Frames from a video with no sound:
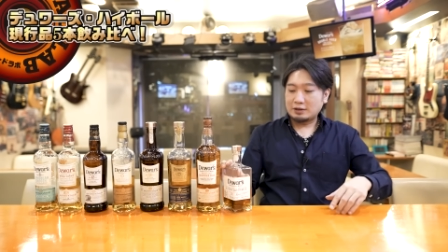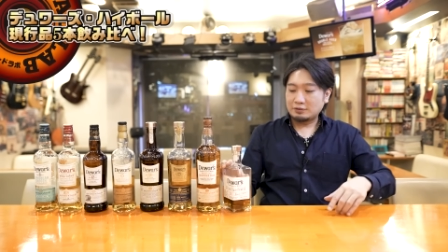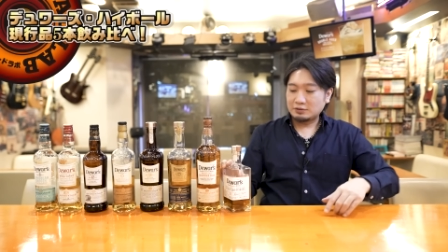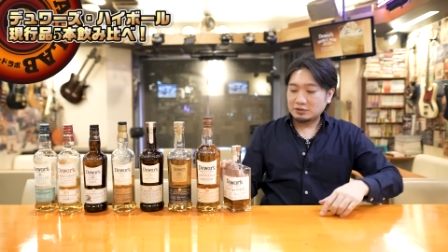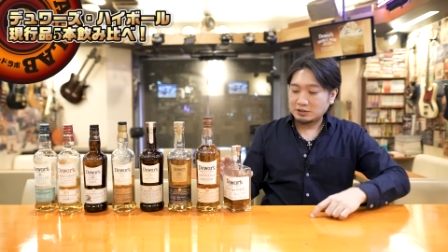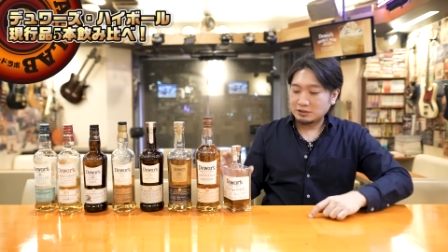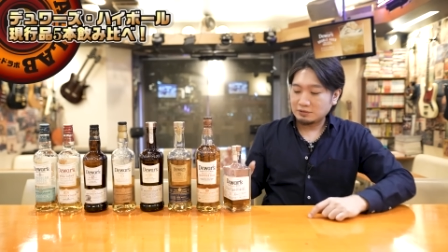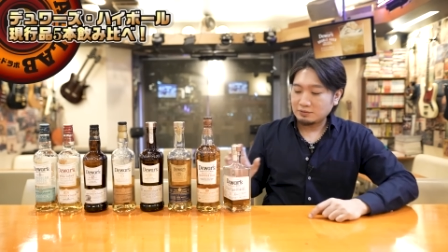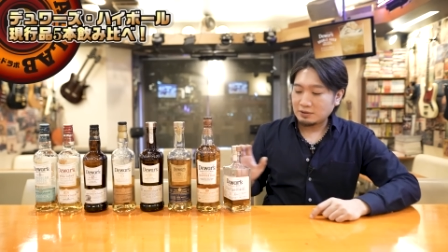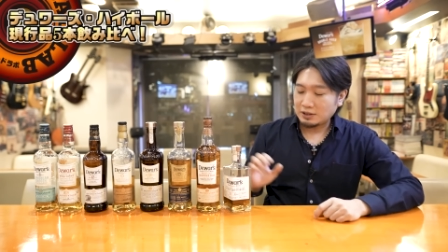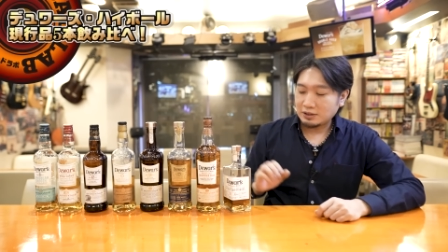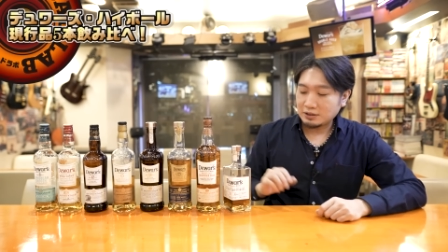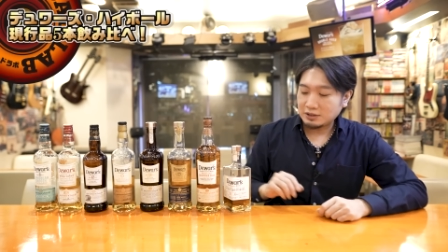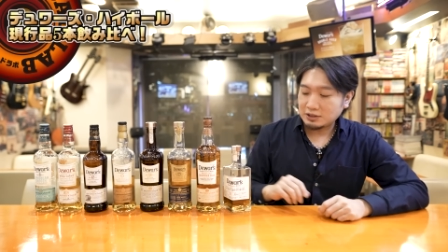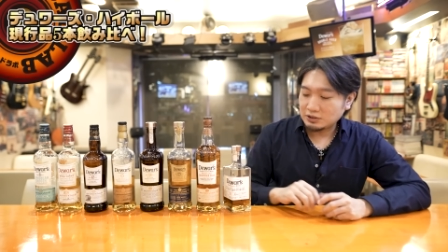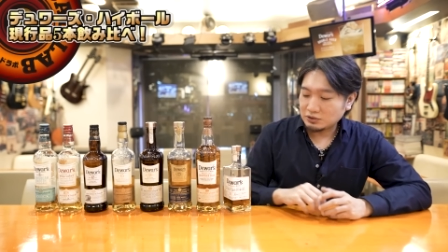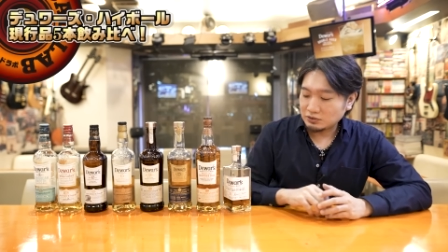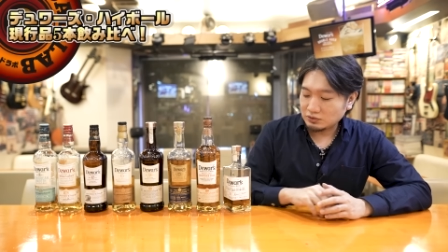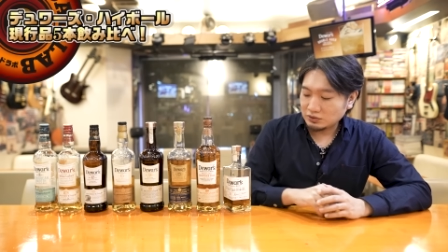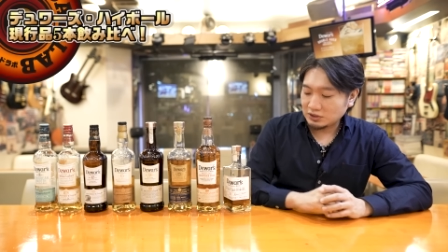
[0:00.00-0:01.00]
うちには
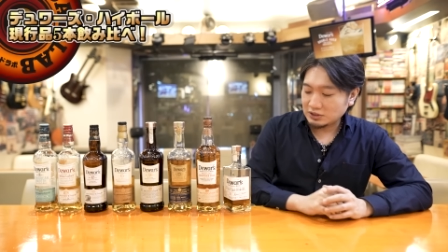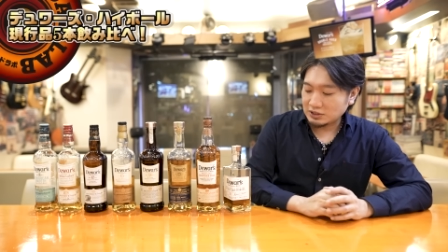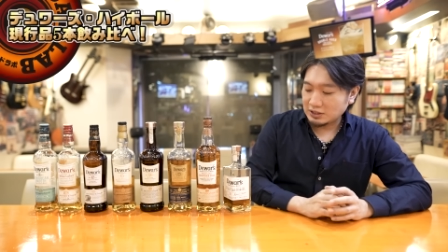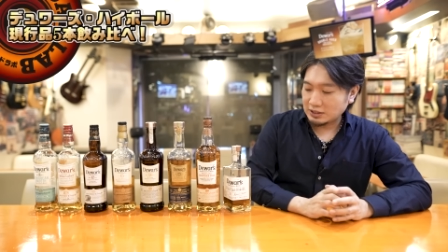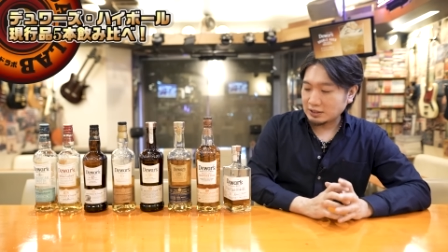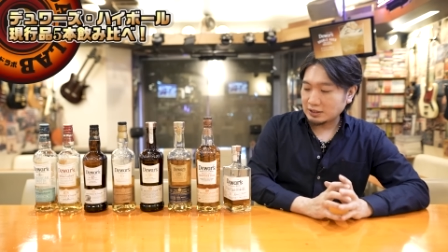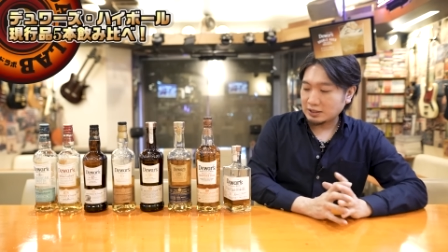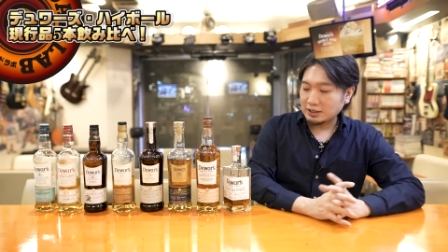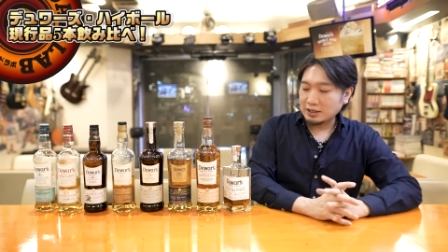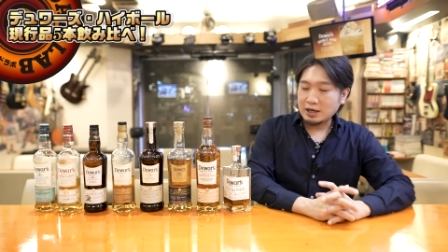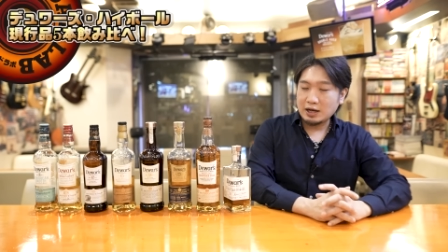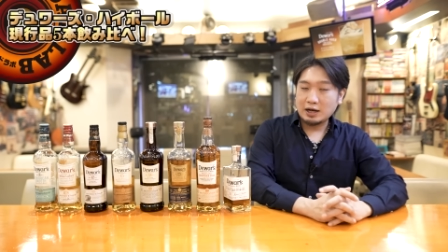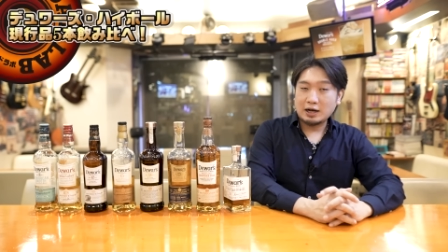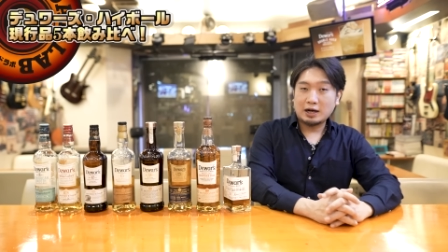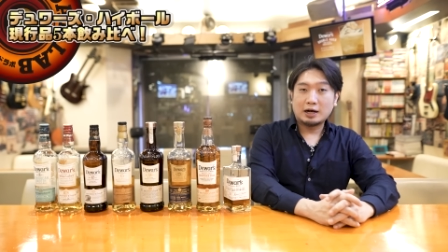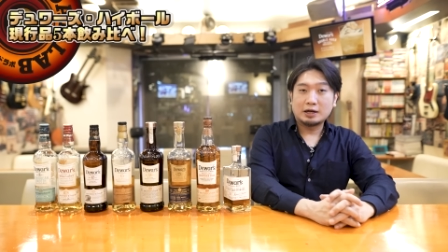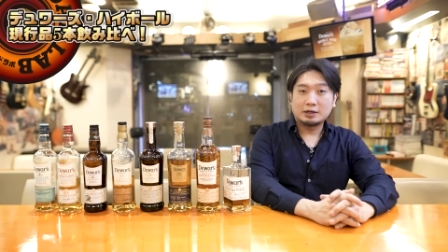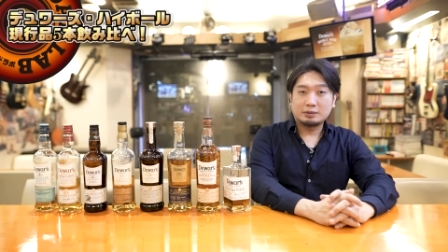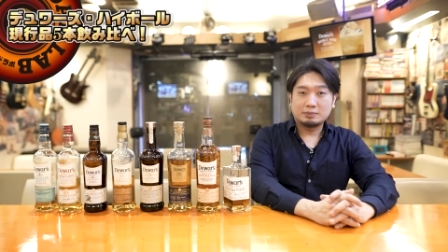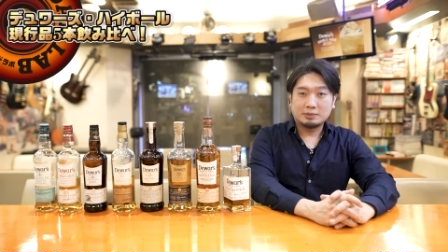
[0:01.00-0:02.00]
21年だけが
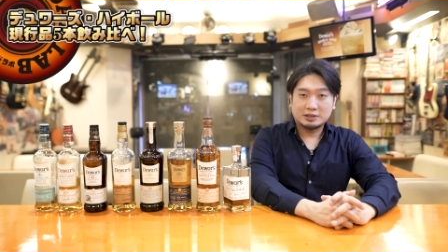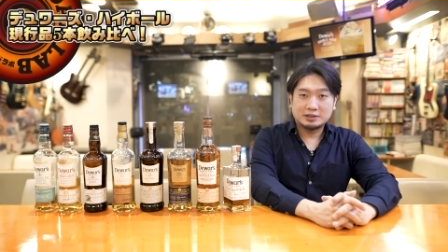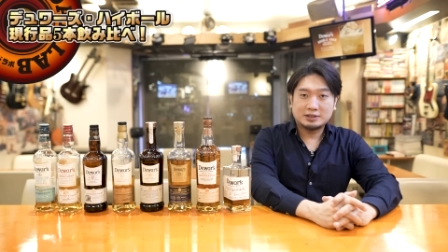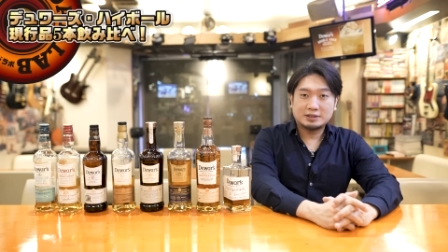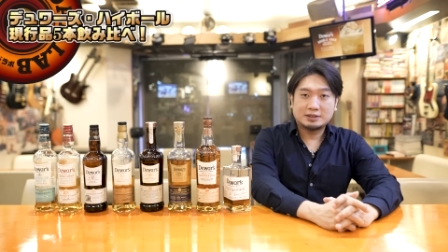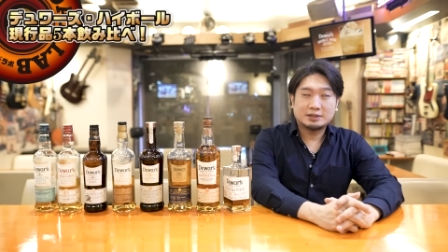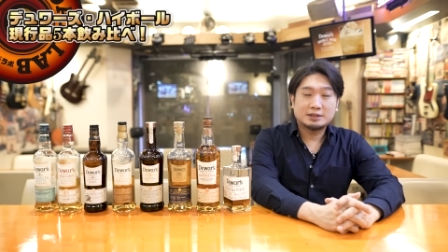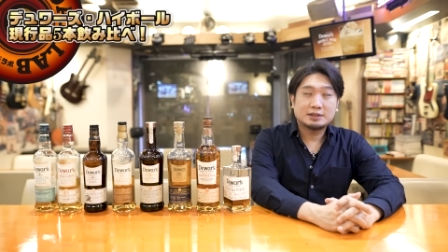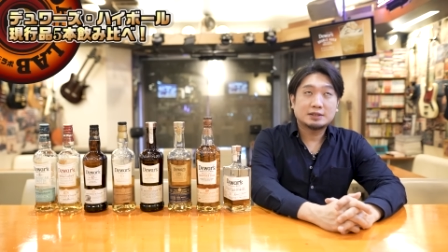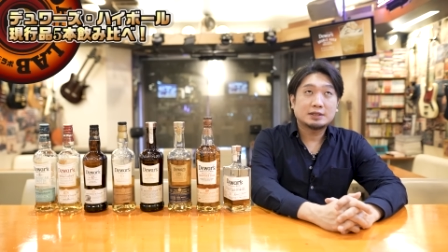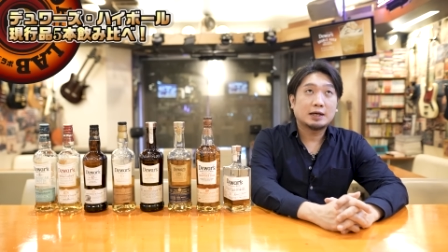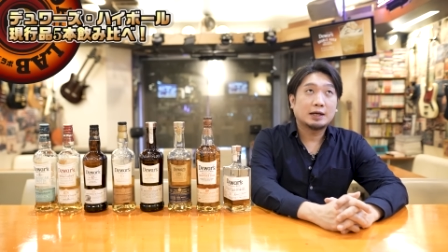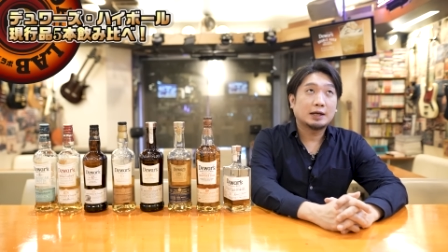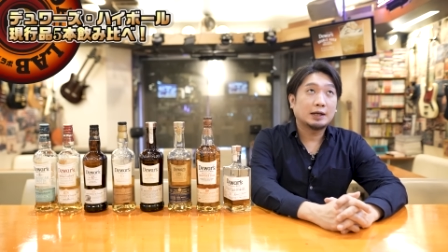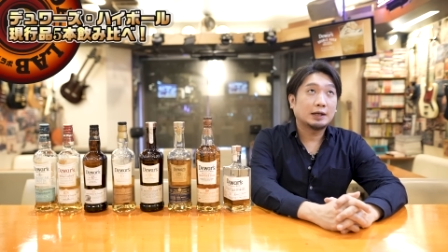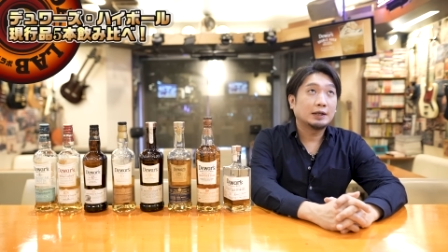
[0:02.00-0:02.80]
あります。